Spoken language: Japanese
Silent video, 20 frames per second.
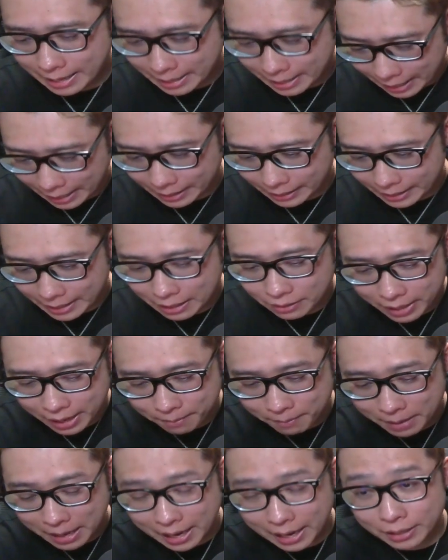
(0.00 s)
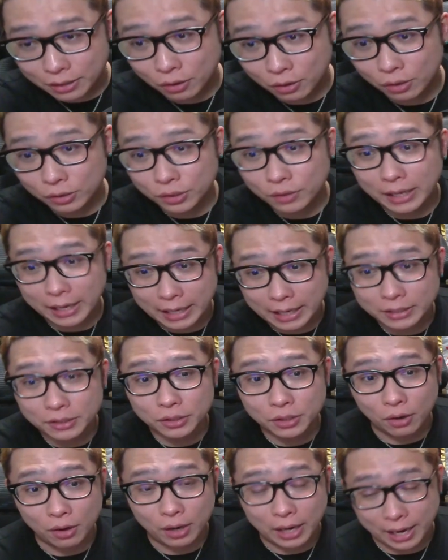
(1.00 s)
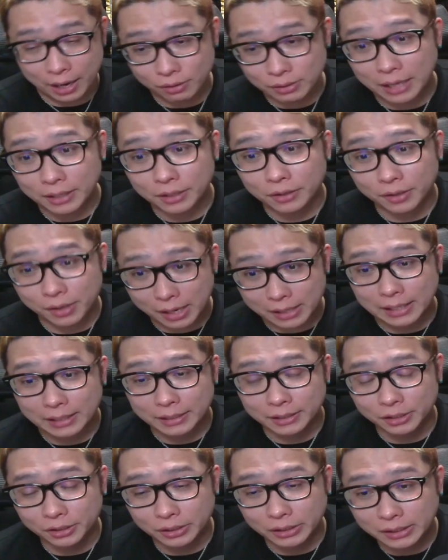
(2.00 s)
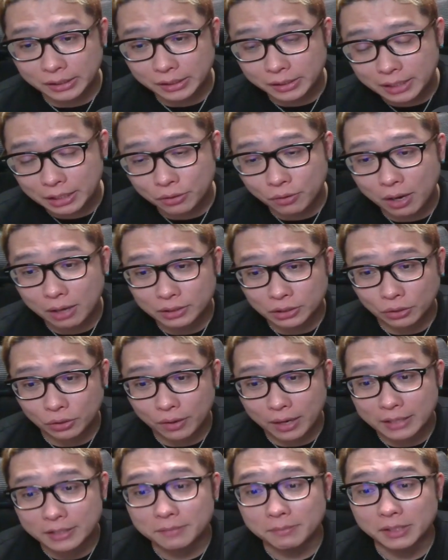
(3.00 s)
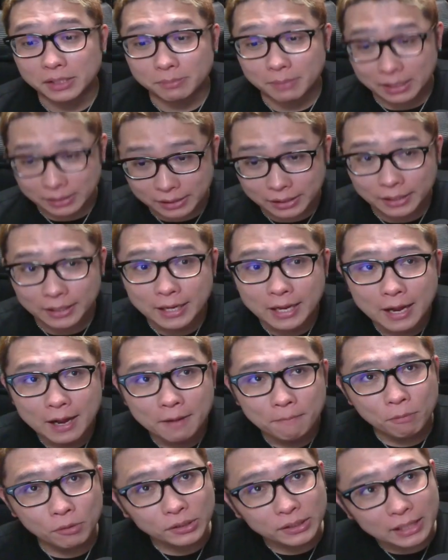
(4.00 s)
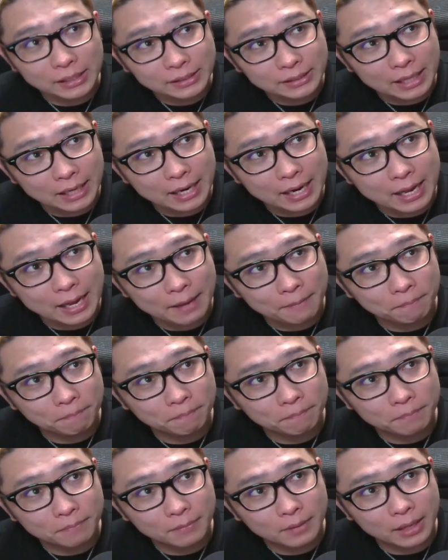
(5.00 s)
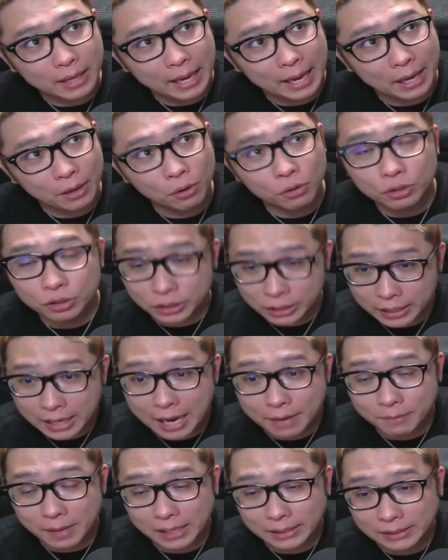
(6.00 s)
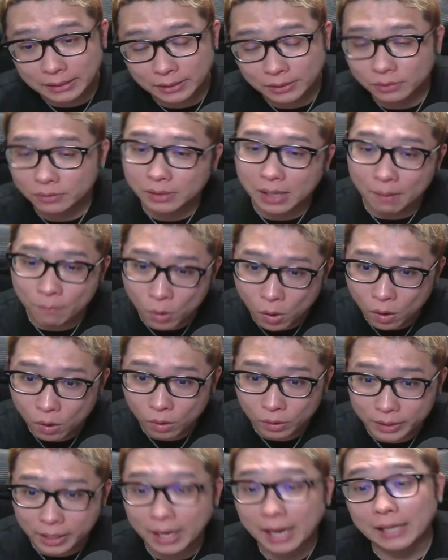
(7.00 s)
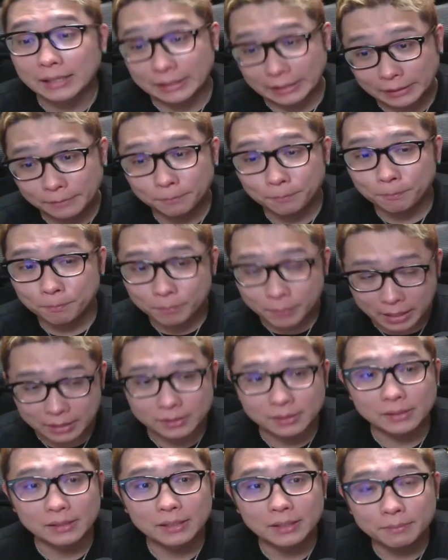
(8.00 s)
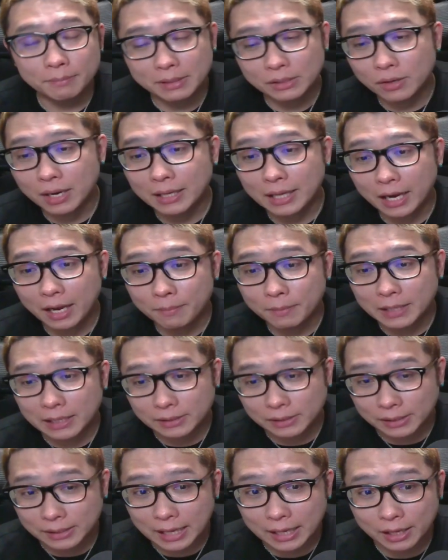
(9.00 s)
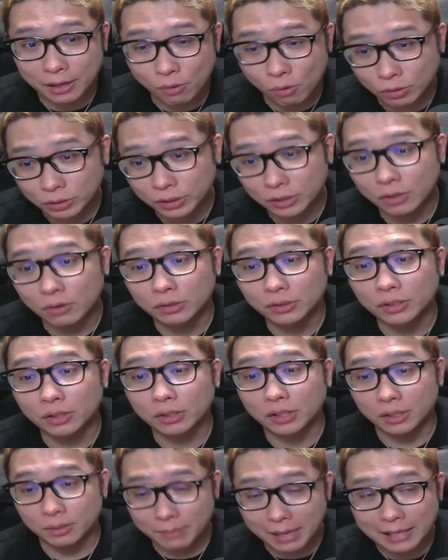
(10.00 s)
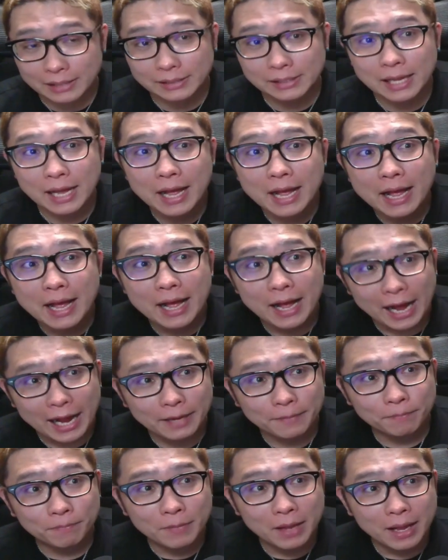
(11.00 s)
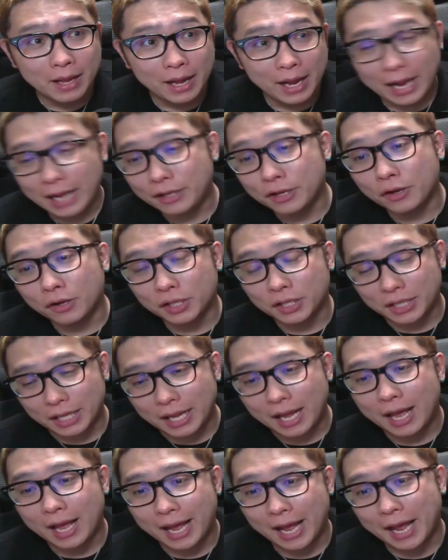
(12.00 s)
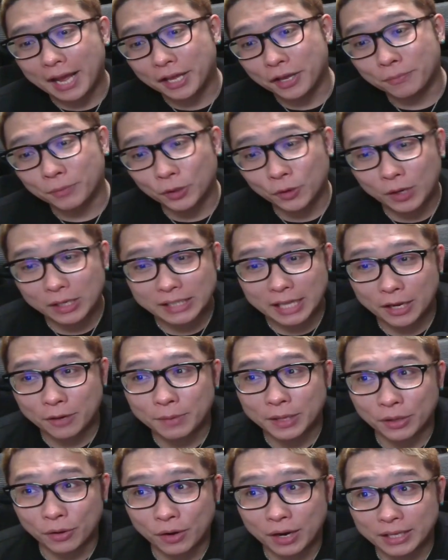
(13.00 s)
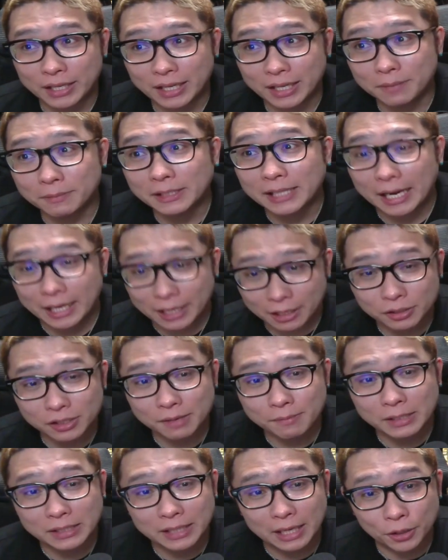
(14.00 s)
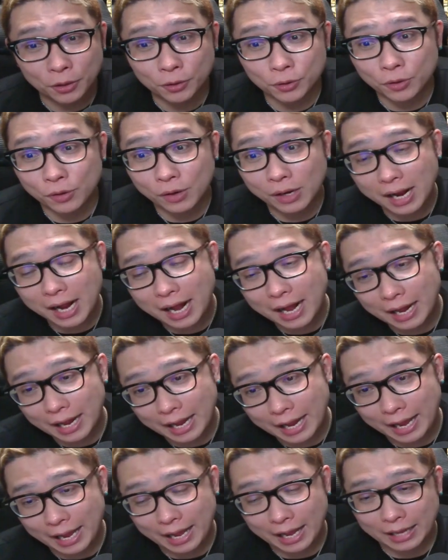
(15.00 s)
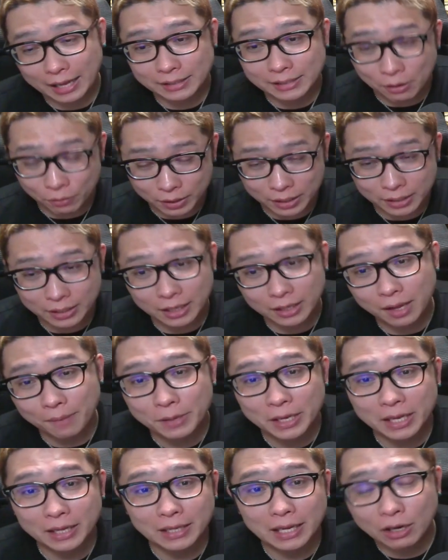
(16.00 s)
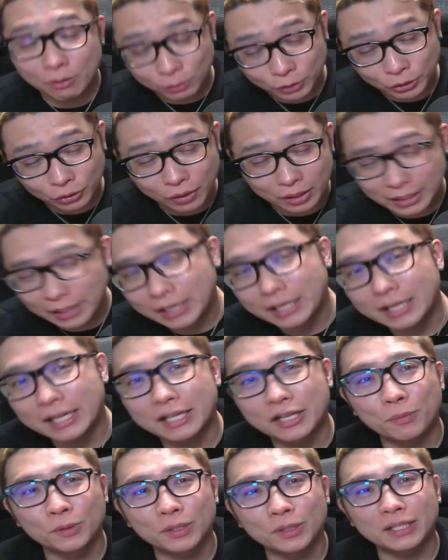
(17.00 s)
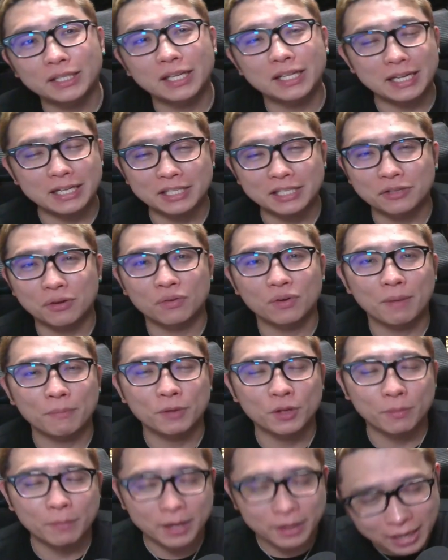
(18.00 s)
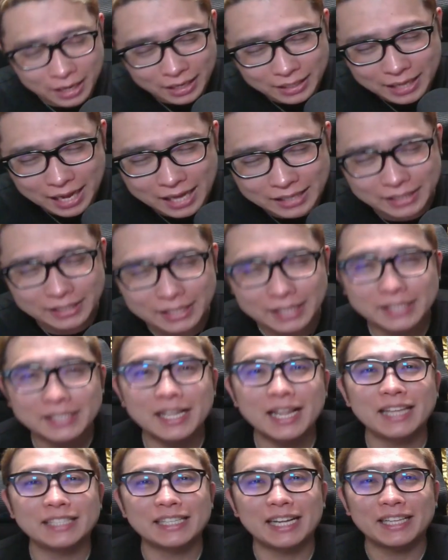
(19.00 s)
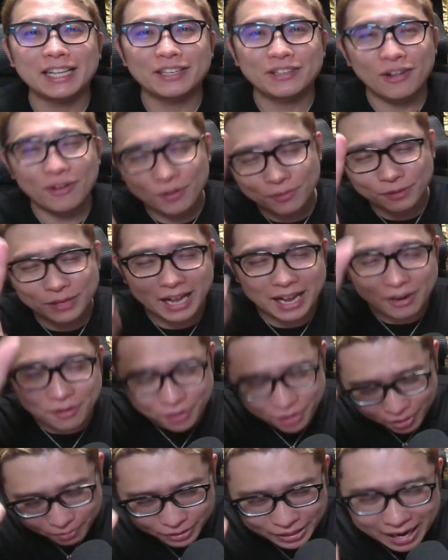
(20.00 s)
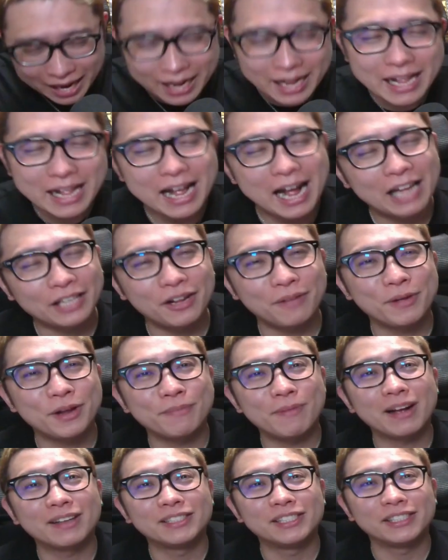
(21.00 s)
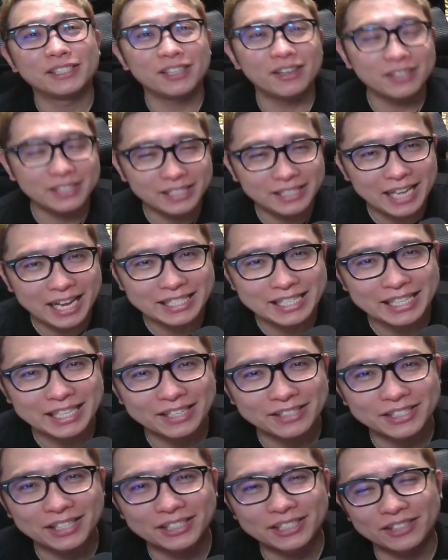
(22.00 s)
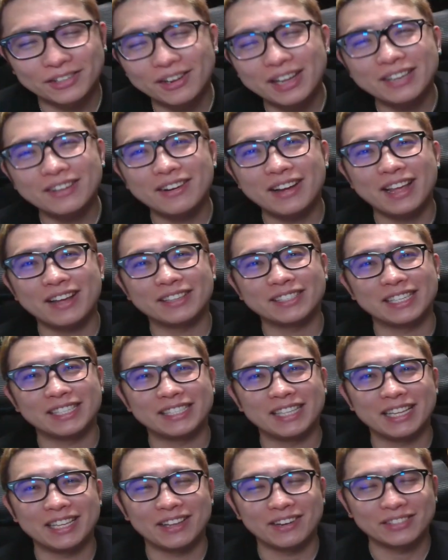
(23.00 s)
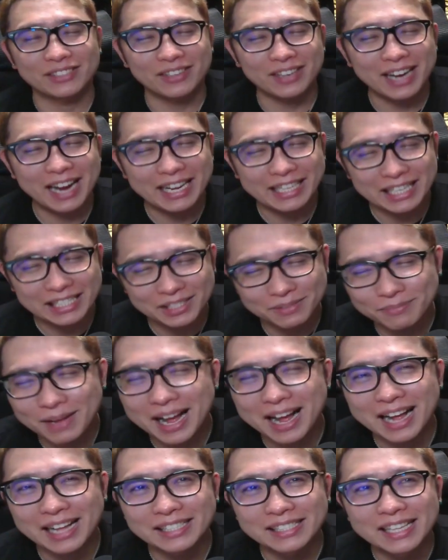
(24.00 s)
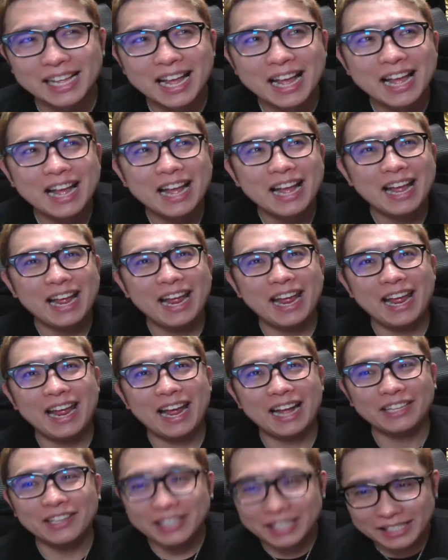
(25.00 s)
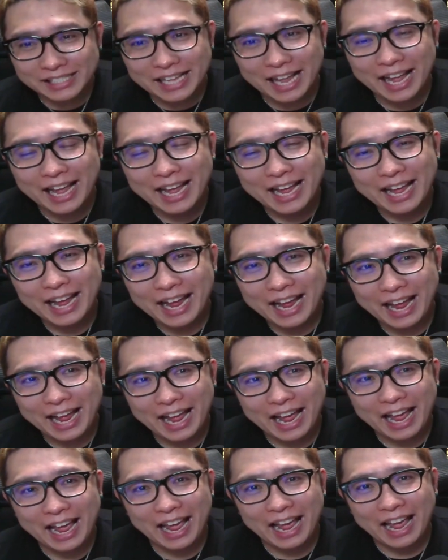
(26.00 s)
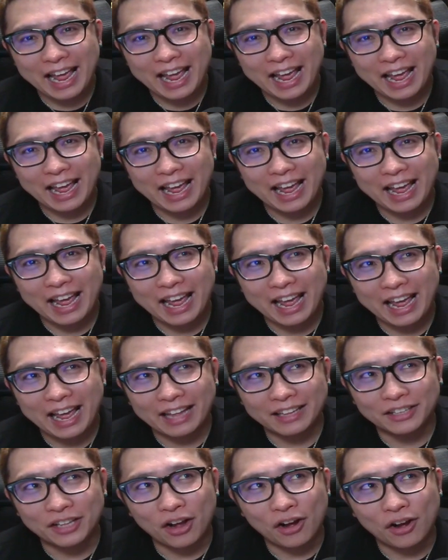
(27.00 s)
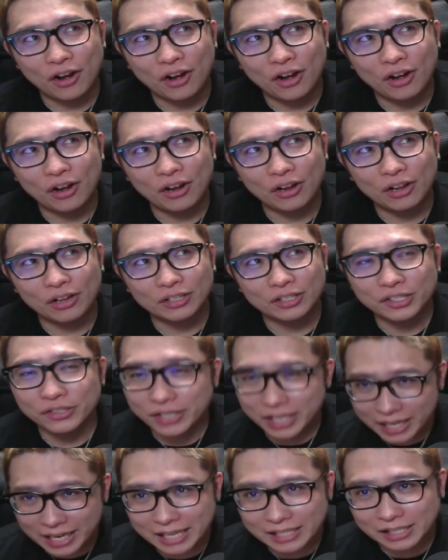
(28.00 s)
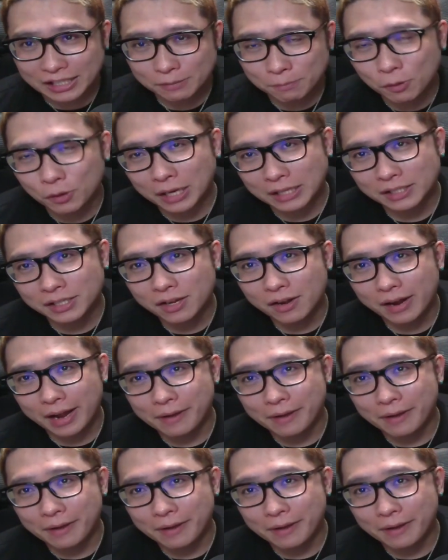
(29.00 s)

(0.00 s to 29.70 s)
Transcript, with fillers: はい。なので、まあ、えっ、ー、と、そこだけちょっと、えー、押さえておいてください。21日は動画をちょっとお休みします。もしかしたら、えー、夜にライブ配信するかもっていう感じです。まあ、そのあたりはまた Twitter で告知の方しておきます。はい。えー、ということでね、えー、今日も動画最後までご覧いただきましてありがとうございました。今日の動画が、えー、参考になったな、ためになったな、面白かったな、なんて思っていただいたそこの画面の前のあなた、ぜひですね、チャンネル登録ボタン、高評価ボタン、あとはベルマーク通知オンにして、チャンネルそして動画の応援をぜひぜひよろしくお願いいたします。えー、あとはですね、えー、っと、入金いらずボーナスの